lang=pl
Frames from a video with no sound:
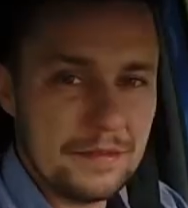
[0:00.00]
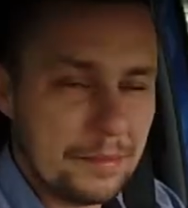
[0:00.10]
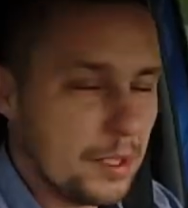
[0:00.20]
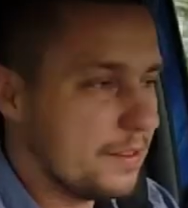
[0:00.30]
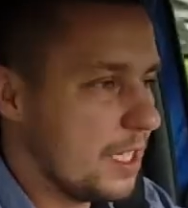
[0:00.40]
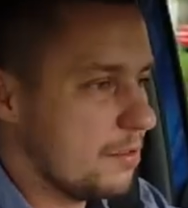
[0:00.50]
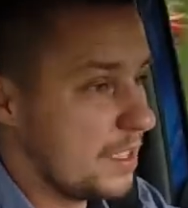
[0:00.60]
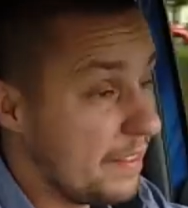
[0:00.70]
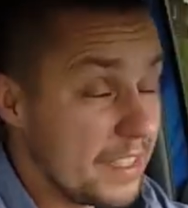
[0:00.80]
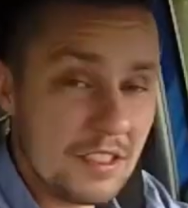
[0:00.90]
W porównaniu
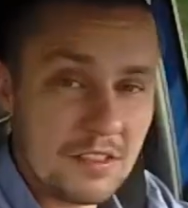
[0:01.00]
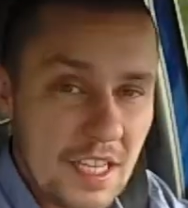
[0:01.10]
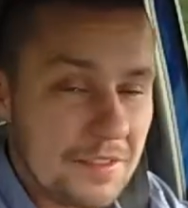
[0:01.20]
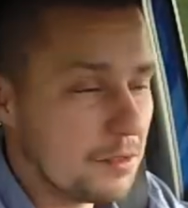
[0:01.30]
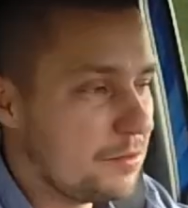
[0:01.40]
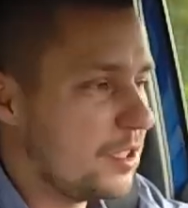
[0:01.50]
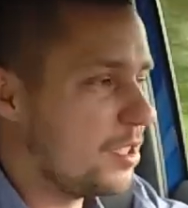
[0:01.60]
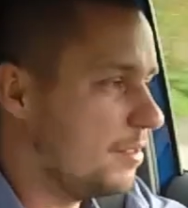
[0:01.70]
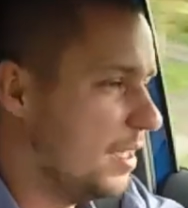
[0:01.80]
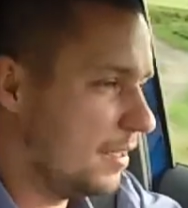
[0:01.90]
nawet z Octavią
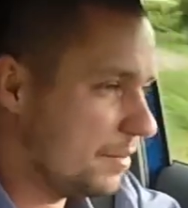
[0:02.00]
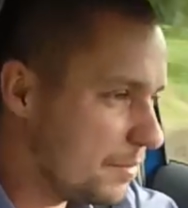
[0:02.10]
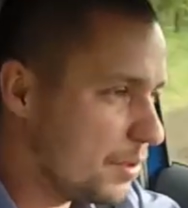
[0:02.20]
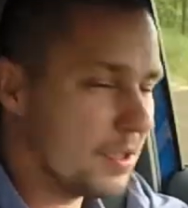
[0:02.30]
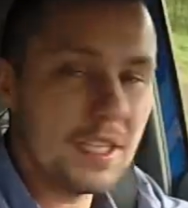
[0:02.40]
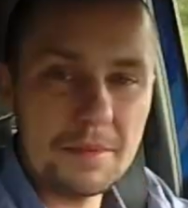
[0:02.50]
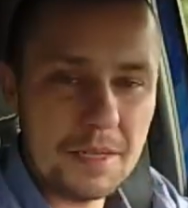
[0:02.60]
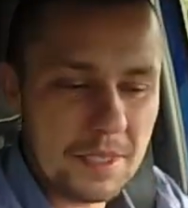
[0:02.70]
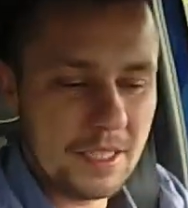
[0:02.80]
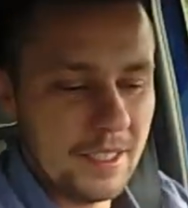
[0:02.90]
dwójką było tam lepiej.